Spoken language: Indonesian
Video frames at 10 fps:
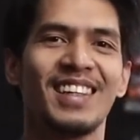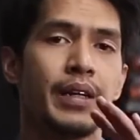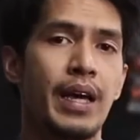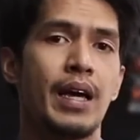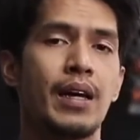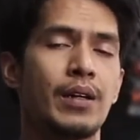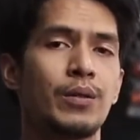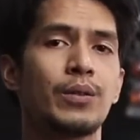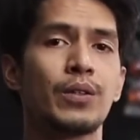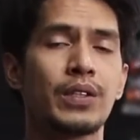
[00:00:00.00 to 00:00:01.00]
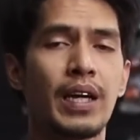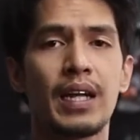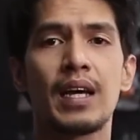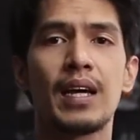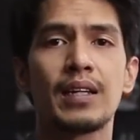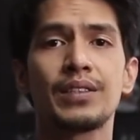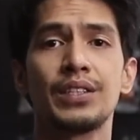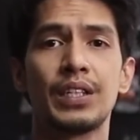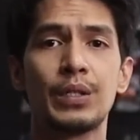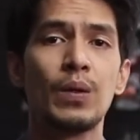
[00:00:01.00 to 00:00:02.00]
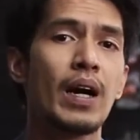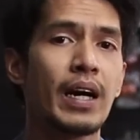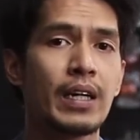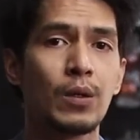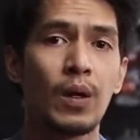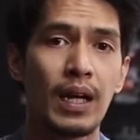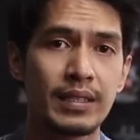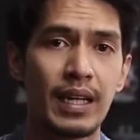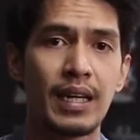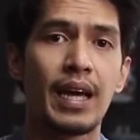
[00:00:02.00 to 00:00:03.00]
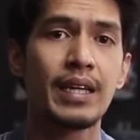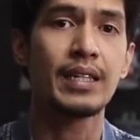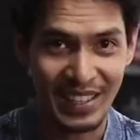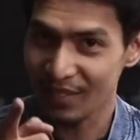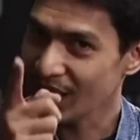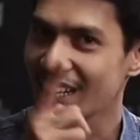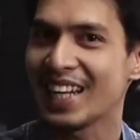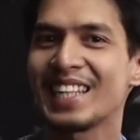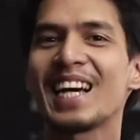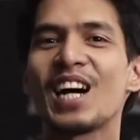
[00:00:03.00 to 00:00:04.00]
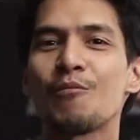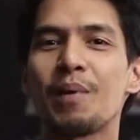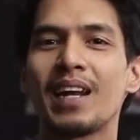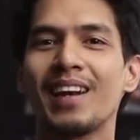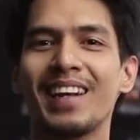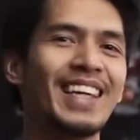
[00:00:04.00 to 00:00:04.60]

Nah, untuk sekarang season 2 akan gue laksanain. Pasti pada nanya kapan.